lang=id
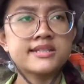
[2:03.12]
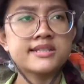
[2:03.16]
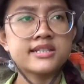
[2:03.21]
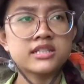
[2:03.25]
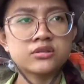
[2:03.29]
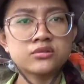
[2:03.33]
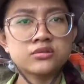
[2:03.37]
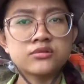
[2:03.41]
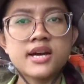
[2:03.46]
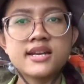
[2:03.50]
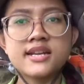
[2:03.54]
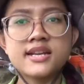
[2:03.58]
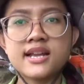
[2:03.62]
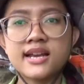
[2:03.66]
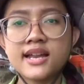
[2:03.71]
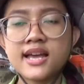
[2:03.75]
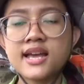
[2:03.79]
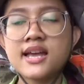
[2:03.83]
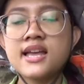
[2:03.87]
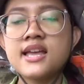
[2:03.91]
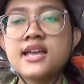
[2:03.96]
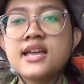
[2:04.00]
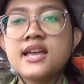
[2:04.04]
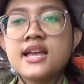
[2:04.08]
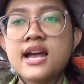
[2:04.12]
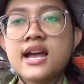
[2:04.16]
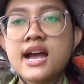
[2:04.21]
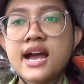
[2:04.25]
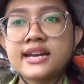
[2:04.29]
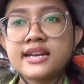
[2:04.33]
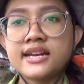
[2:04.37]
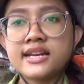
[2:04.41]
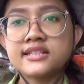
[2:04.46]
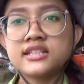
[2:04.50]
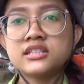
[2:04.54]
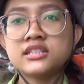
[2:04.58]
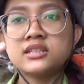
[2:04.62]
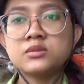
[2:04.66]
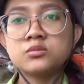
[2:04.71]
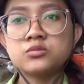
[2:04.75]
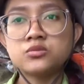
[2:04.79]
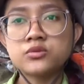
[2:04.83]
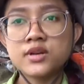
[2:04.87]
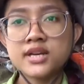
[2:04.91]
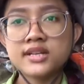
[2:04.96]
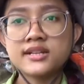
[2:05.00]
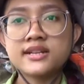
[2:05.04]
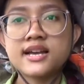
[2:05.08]
itu adalah adanya
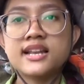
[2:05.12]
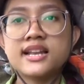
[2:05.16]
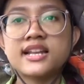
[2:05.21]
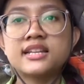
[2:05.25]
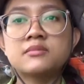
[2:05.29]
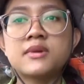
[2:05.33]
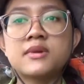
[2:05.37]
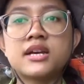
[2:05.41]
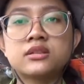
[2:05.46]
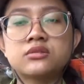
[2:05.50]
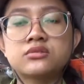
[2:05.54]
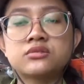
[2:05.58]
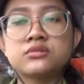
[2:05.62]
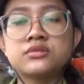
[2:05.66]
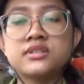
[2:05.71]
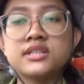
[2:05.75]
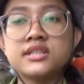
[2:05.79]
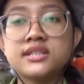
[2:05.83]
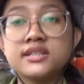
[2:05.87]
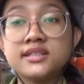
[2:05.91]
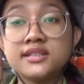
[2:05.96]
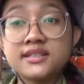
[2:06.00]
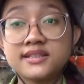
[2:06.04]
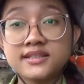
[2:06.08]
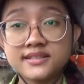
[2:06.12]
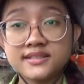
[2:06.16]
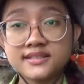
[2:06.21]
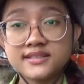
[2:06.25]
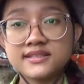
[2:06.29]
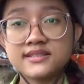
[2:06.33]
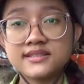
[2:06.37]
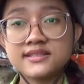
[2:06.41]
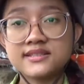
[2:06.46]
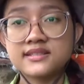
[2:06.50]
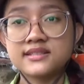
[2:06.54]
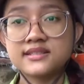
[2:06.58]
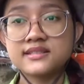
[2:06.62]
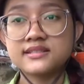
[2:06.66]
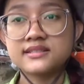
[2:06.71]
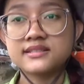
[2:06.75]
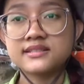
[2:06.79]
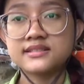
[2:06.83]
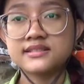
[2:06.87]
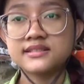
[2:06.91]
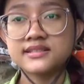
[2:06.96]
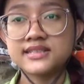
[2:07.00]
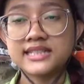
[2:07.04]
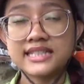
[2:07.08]
temuan alat batu di e,
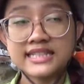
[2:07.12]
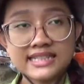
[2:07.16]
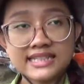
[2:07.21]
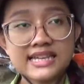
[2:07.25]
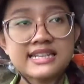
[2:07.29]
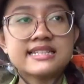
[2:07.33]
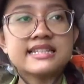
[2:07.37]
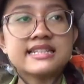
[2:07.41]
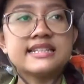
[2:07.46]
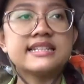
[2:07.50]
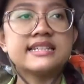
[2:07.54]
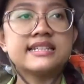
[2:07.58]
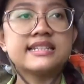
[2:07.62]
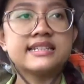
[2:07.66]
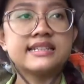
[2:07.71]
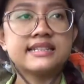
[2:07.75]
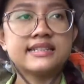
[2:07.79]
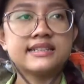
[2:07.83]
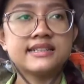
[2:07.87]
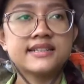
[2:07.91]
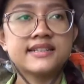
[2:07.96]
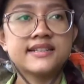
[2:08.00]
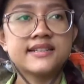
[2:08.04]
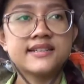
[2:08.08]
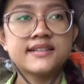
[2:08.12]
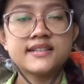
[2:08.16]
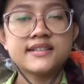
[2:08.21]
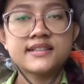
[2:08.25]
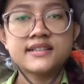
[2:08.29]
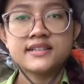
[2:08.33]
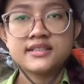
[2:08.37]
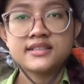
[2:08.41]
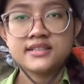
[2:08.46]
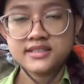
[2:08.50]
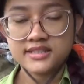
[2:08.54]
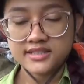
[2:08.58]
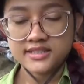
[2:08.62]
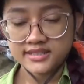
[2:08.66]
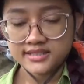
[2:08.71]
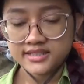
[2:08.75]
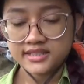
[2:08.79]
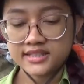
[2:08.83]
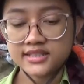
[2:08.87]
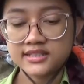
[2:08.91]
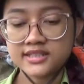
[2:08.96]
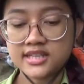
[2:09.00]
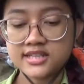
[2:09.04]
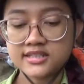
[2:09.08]
sekitar sini. Di
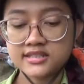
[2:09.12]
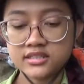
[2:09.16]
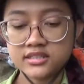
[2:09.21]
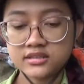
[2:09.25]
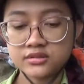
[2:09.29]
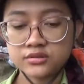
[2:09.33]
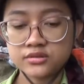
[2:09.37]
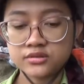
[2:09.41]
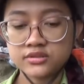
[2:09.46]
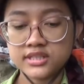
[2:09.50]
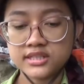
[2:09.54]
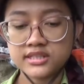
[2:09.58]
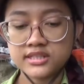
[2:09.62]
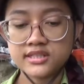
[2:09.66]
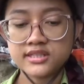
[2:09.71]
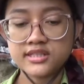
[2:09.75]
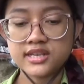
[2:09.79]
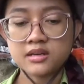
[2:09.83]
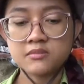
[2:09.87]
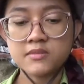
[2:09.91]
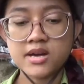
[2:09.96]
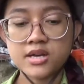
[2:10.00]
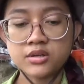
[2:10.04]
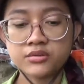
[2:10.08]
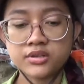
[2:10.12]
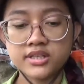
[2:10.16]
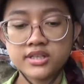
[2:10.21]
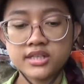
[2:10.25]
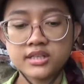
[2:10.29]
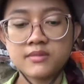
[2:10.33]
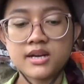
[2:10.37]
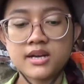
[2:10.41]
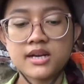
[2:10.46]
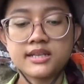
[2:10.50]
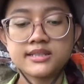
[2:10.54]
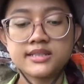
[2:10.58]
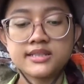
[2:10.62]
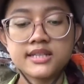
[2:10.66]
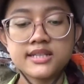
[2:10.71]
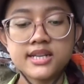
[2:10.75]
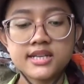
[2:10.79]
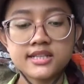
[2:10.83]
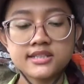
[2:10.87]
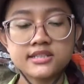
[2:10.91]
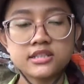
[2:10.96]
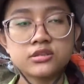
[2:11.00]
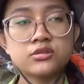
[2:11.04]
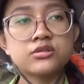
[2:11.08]
sekitar situs ini yang baru ini. Makanya
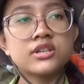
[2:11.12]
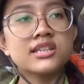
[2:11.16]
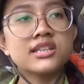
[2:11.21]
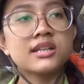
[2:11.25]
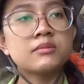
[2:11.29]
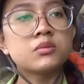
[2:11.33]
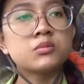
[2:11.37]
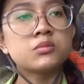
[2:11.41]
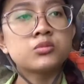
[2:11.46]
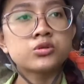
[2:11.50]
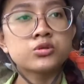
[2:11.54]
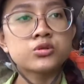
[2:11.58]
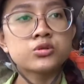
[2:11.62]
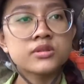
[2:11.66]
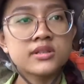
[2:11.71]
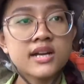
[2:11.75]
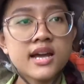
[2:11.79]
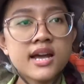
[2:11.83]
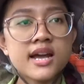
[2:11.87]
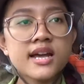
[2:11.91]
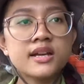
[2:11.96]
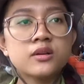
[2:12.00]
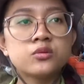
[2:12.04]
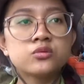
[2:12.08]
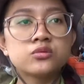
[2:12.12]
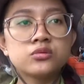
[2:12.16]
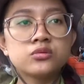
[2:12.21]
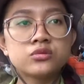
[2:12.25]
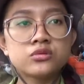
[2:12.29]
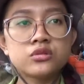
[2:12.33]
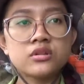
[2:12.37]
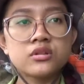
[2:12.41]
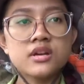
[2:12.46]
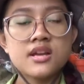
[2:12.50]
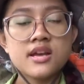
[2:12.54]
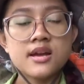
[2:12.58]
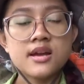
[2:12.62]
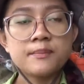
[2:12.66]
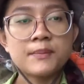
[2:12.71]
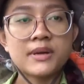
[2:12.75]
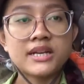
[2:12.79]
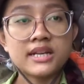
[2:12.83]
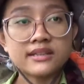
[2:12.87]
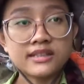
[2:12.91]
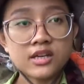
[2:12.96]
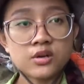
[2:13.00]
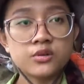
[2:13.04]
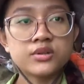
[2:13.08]
dari situ kita memutuskan untuk
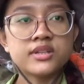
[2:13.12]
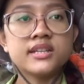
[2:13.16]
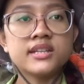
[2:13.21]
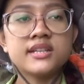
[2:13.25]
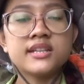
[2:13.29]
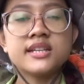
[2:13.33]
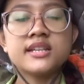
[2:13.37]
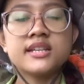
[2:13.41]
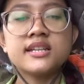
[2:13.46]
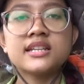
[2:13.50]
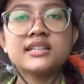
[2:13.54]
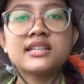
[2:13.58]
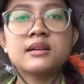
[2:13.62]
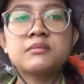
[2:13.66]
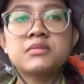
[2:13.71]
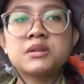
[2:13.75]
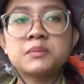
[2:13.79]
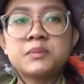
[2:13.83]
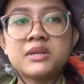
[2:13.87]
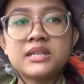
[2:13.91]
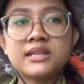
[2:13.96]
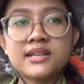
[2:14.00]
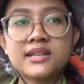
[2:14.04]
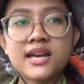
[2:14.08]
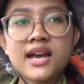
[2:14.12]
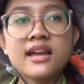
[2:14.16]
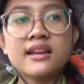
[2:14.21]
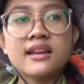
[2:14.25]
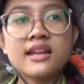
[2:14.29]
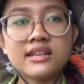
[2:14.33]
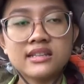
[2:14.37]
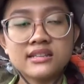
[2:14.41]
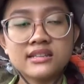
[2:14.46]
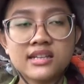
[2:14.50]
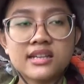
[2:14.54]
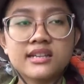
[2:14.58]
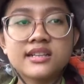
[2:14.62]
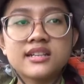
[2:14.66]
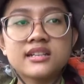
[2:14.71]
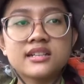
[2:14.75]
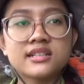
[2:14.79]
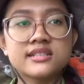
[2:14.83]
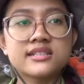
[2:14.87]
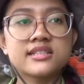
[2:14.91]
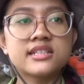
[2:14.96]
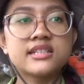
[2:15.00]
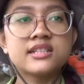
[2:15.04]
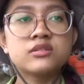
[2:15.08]
pada tahun ini kita berpindah dari Trinil
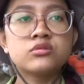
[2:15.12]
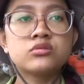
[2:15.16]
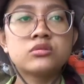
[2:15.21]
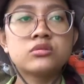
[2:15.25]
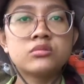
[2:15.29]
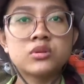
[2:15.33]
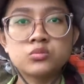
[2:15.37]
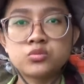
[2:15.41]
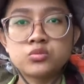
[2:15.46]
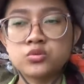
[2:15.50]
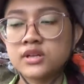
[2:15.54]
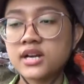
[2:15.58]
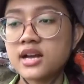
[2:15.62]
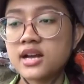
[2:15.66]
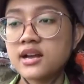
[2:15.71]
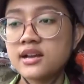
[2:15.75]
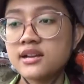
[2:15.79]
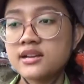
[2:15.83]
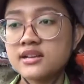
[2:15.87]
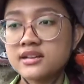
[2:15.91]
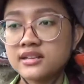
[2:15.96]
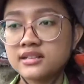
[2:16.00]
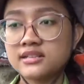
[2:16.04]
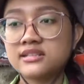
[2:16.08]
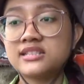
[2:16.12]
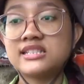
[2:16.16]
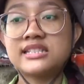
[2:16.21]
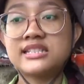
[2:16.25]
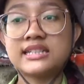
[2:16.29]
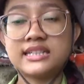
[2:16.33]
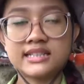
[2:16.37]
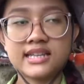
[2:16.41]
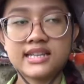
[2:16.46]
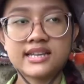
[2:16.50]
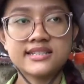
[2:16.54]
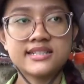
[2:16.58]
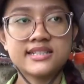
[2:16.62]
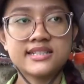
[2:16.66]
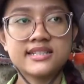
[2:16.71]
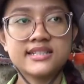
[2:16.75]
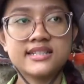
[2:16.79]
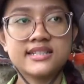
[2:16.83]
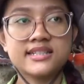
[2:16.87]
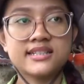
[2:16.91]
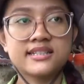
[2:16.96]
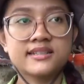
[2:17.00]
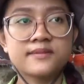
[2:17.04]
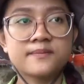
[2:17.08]
ke sini untuk membuka eh, di sekitar
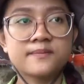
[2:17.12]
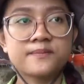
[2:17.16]
sini.